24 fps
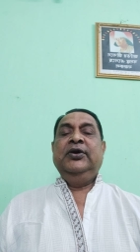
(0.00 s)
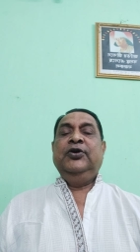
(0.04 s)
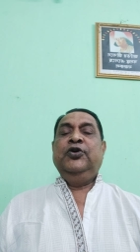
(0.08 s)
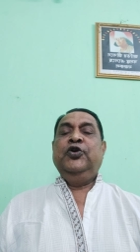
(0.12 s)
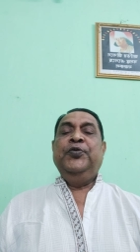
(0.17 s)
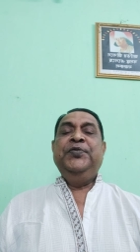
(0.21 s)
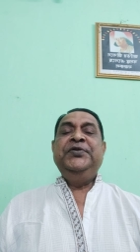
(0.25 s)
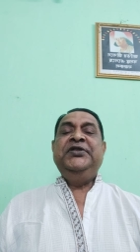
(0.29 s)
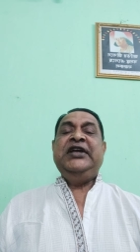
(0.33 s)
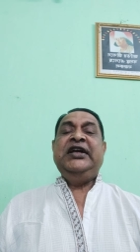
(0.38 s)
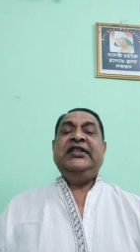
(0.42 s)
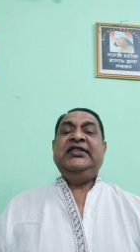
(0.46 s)

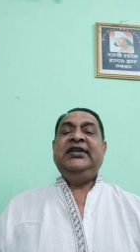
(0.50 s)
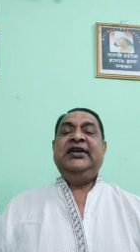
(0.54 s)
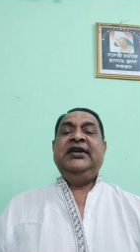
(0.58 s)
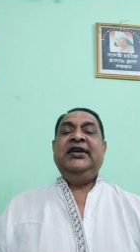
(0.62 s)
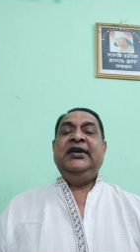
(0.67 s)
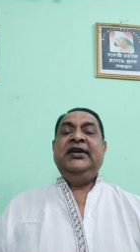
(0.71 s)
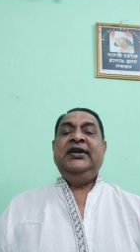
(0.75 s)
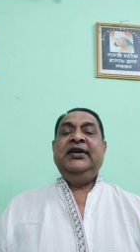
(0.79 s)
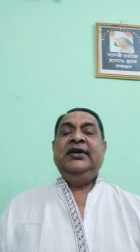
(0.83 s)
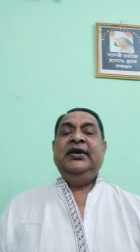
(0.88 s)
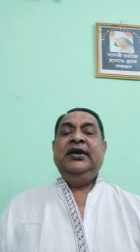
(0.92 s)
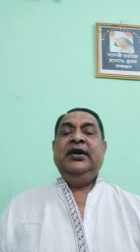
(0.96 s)
কবিতাতে
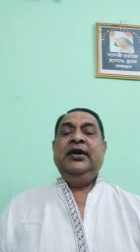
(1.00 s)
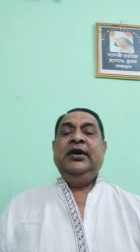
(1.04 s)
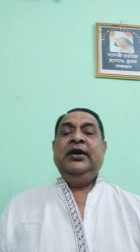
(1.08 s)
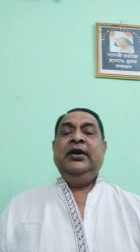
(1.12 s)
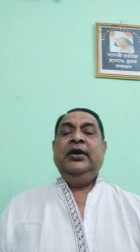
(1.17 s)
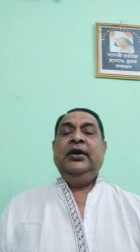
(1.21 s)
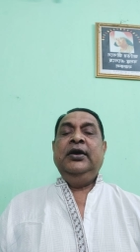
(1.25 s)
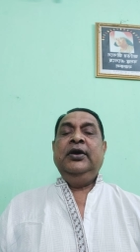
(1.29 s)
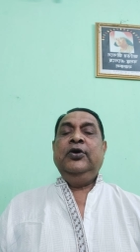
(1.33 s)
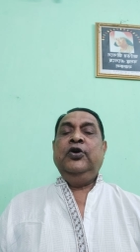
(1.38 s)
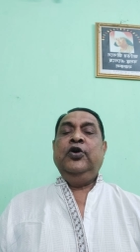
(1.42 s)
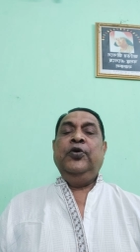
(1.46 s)

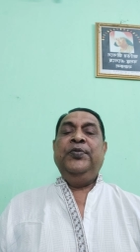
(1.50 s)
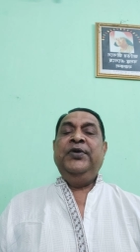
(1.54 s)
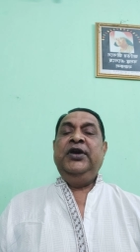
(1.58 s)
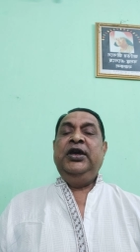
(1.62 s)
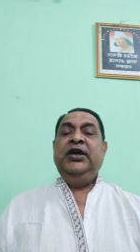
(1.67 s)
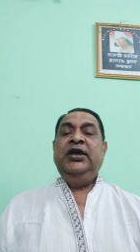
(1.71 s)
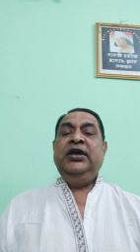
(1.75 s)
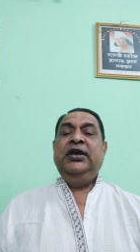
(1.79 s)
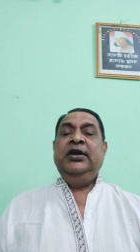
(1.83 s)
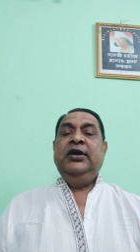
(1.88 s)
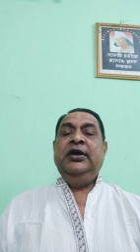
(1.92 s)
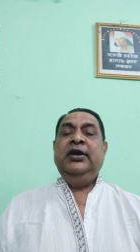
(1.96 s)
কবি
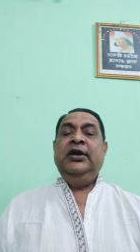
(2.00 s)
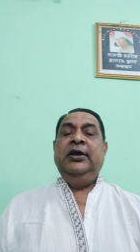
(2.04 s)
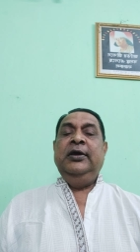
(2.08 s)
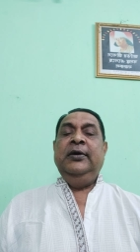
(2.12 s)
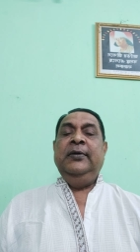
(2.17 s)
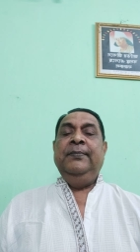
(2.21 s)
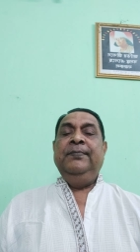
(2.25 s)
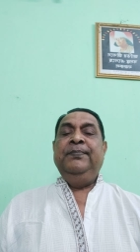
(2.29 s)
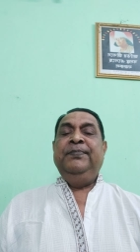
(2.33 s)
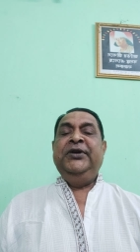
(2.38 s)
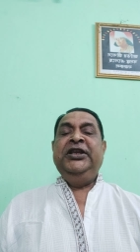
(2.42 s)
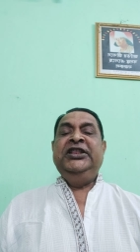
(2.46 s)

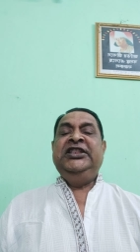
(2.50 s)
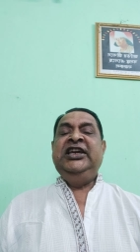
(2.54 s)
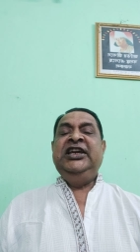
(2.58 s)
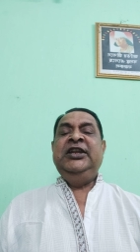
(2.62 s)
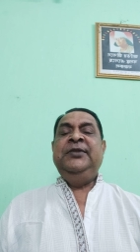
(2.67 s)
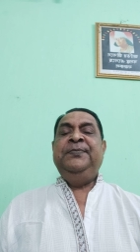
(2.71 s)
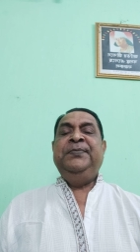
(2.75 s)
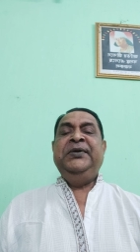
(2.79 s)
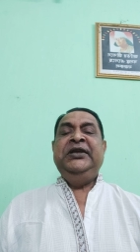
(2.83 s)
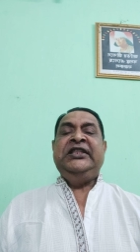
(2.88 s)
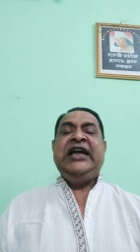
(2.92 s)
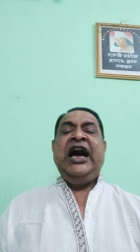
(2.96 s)
বিধির
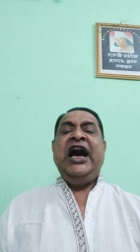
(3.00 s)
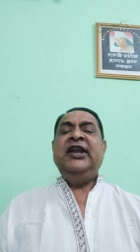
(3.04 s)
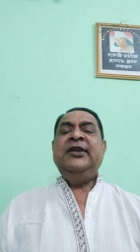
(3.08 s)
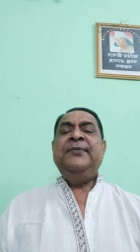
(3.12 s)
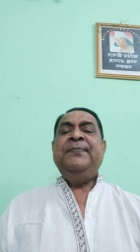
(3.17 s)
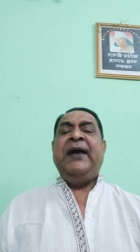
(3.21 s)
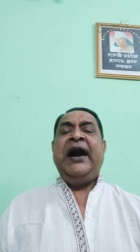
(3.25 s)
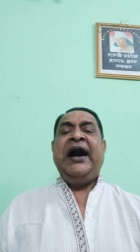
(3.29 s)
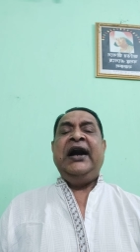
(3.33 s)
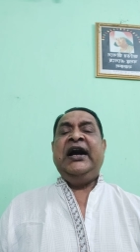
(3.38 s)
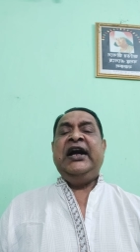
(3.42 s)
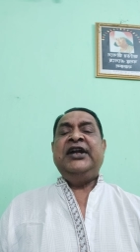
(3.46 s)
বিধান
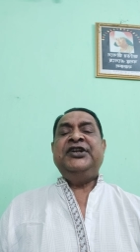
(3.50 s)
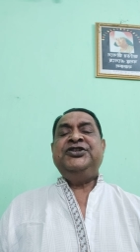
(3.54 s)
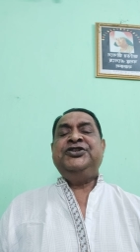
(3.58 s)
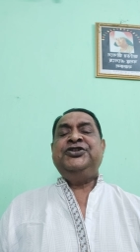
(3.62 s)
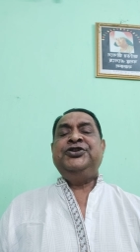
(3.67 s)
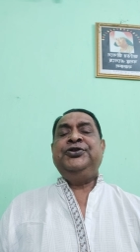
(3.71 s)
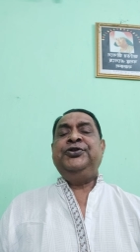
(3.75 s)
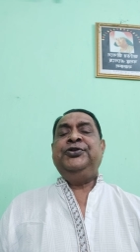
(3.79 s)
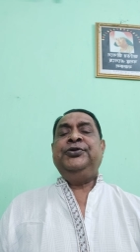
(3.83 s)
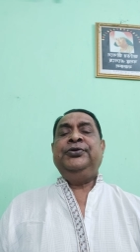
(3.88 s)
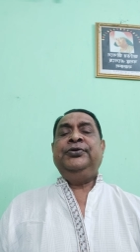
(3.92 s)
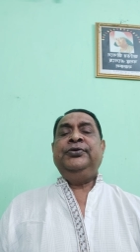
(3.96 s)
ভাঙার
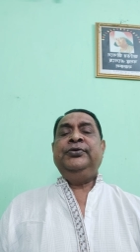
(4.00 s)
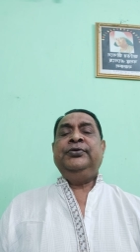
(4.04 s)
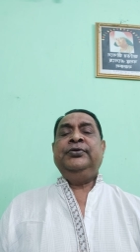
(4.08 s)
জন্য